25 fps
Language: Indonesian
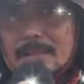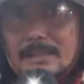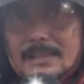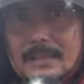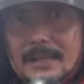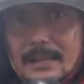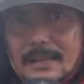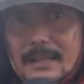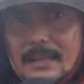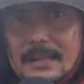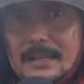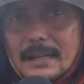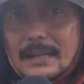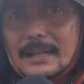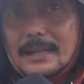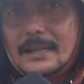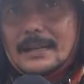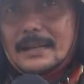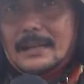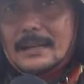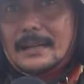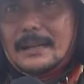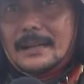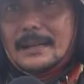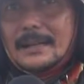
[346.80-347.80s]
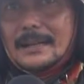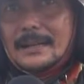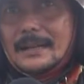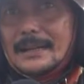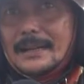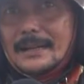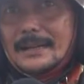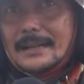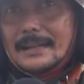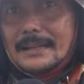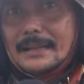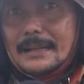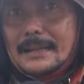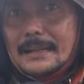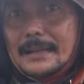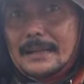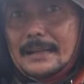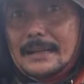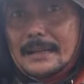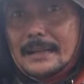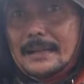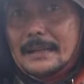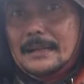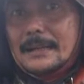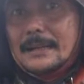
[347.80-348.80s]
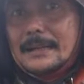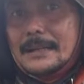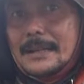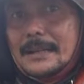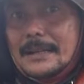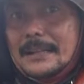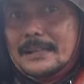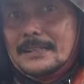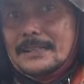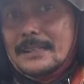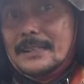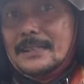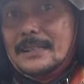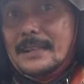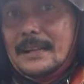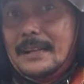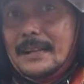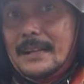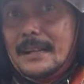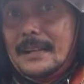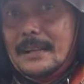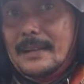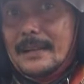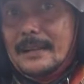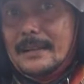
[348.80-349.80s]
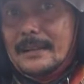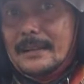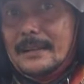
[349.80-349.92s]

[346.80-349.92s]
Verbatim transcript: saya uh, Nana Satria.